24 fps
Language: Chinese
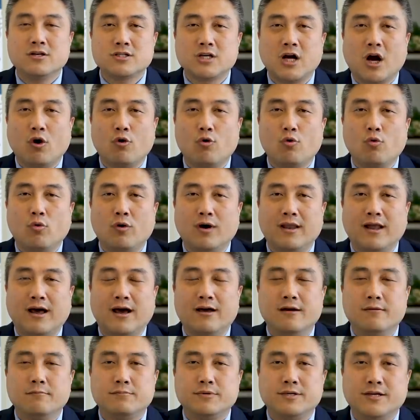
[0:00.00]
超过
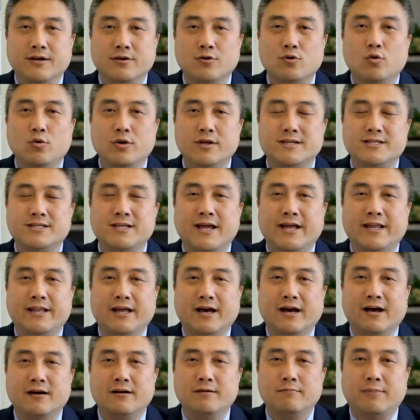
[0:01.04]
了贫困线
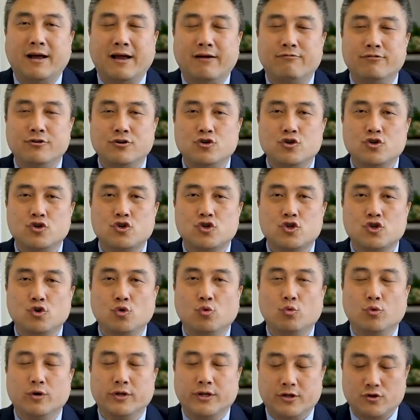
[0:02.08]
的
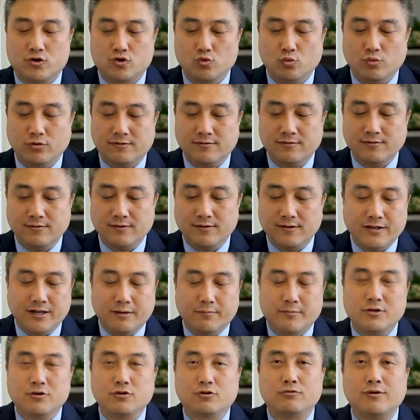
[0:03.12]
15% 的数字，那
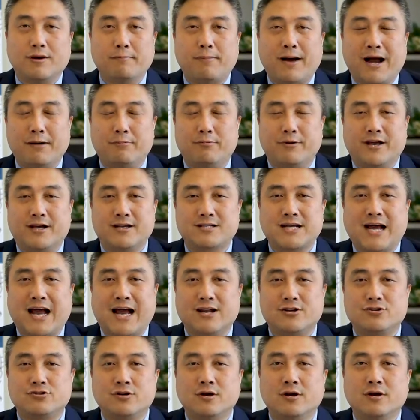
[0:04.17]
么就算 public
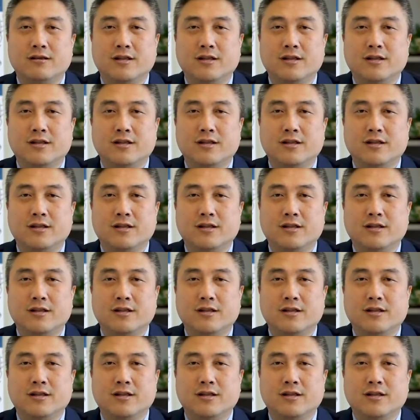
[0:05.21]
charge。